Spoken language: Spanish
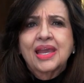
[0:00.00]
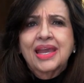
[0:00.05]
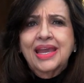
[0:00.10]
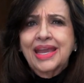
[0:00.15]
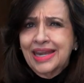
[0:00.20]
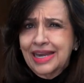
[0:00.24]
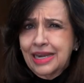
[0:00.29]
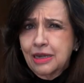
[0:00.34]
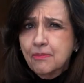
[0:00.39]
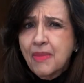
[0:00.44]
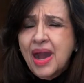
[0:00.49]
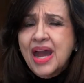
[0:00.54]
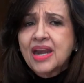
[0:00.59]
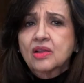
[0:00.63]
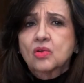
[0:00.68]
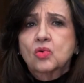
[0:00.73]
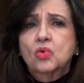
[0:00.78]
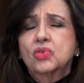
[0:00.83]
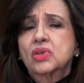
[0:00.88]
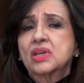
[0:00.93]
En el
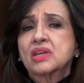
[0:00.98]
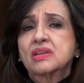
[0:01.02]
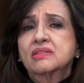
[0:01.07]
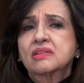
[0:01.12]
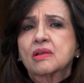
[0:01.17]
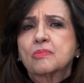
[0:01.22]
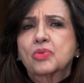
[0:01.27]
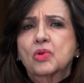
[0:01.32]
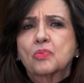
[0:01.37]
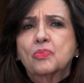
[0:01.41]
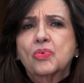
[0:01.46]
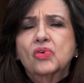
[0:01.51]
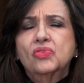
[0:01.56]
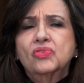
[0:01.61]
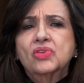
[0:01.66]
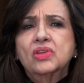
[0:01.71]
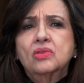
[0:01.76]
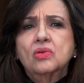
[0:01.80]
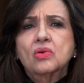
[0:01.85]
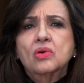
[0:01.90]
marco de ese
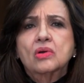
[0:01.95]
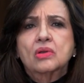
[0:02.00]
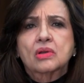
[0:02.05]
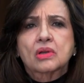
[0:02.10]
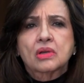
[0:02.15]
propósito,